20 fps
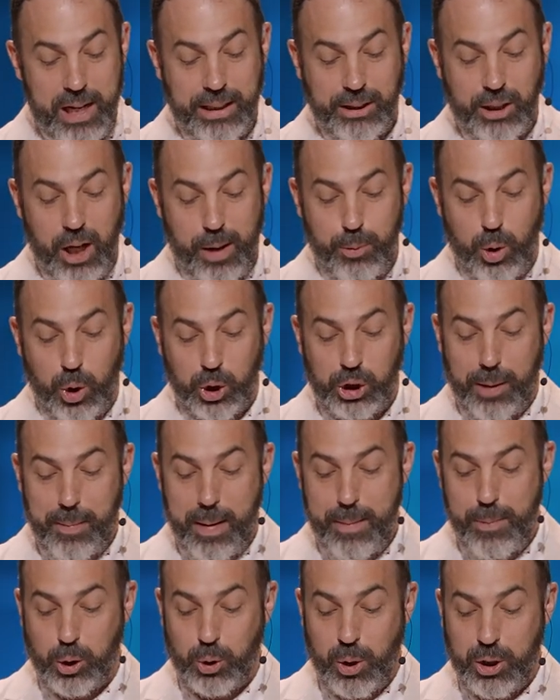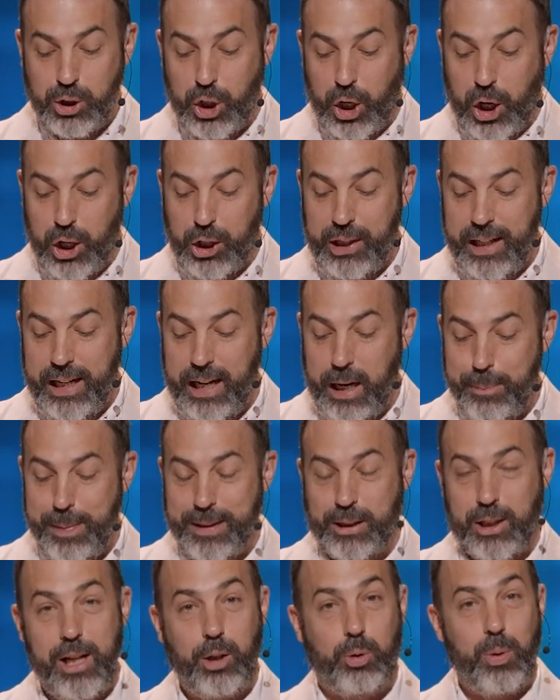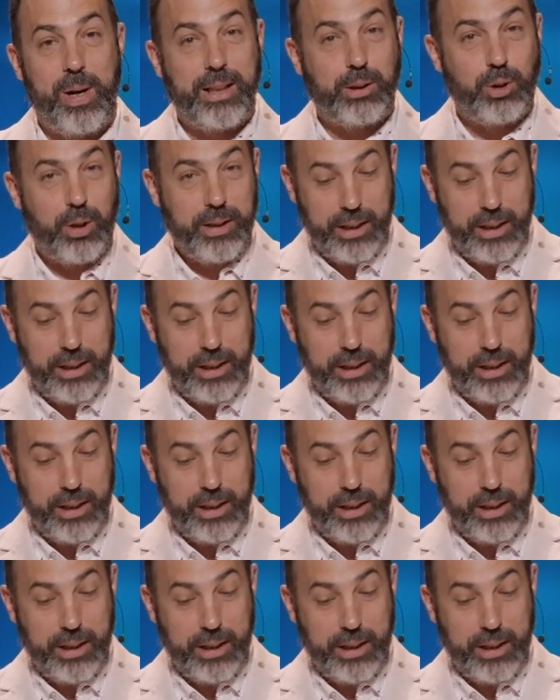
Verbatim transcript: les hommes n'ont jamais besoin de se retenir parce que les toilettes sont